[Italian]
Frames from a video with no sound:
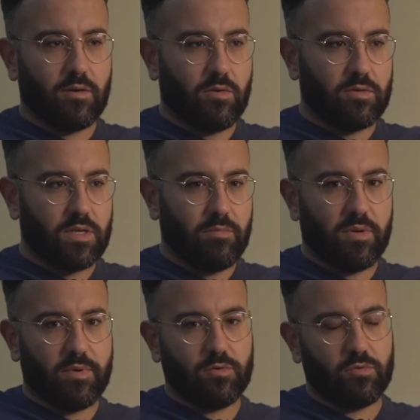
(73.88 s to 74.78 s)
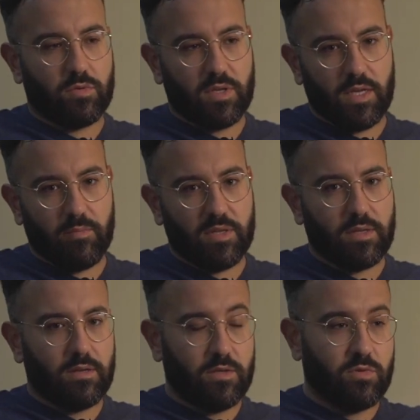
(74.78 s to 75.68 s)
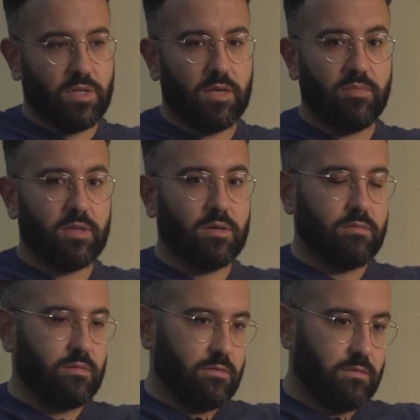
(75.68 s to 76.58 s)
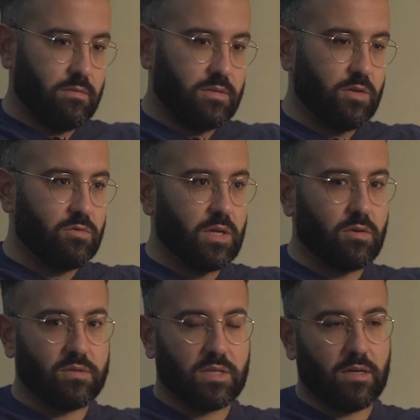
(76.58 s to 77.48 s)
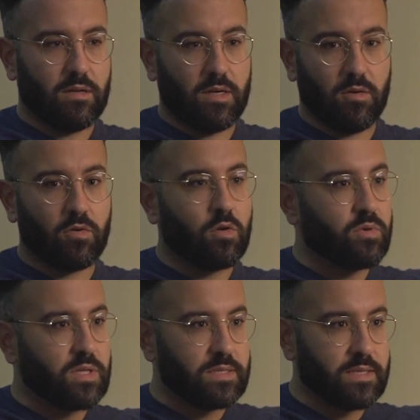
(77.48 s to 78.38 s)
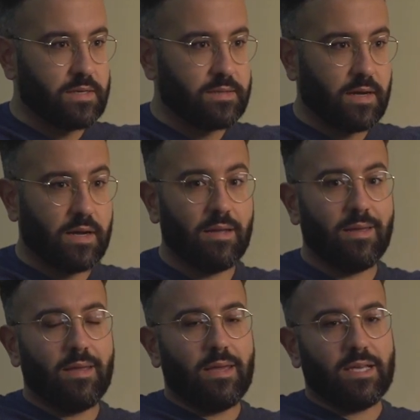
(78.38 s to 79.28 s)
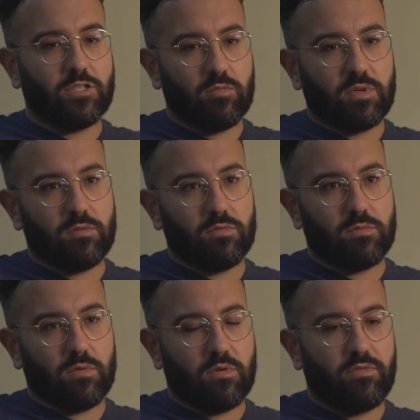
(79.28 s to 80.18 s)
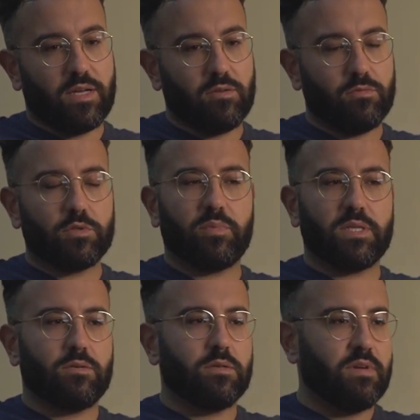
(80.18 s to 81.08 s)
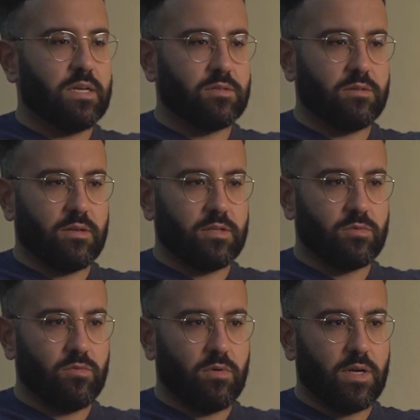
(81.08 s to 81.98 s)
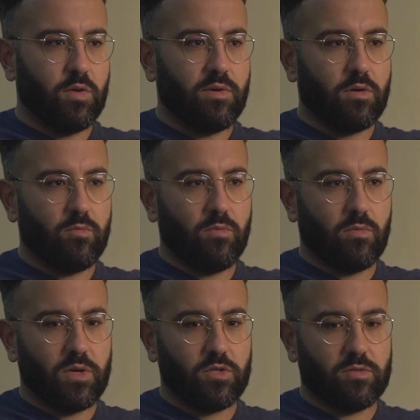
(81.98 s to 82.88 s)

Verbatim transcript: cose, prima di tutto i limiti, i suoi limiti, eh, seconda cosa le loro potenzialità e soprattutto lo fanno in uno spazio diverso dalla scuola dove comunque ci